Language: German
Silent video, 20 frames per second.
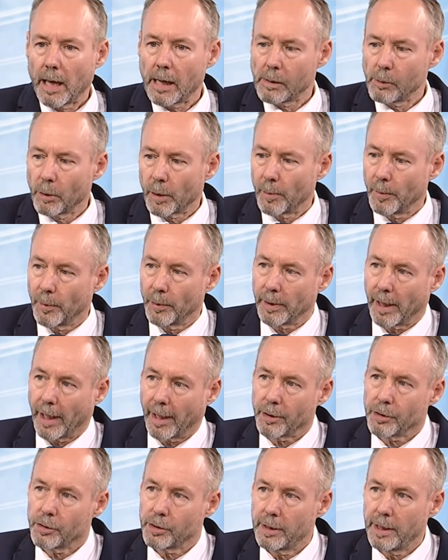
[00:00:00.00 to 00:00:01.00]

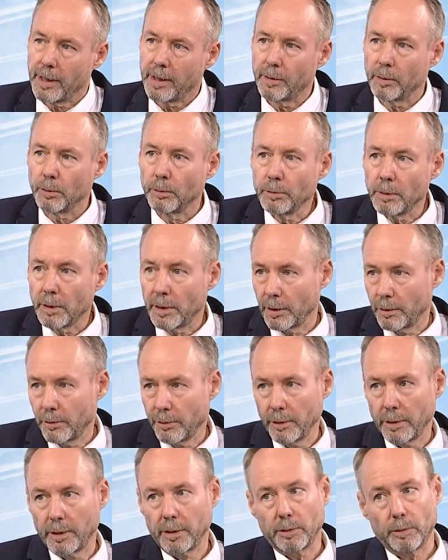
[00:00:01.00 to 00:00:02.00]
Hormonanstieg
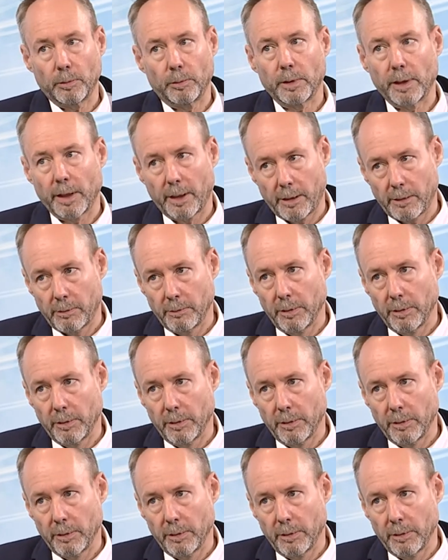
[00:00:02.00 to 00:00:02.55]
ungenügend oder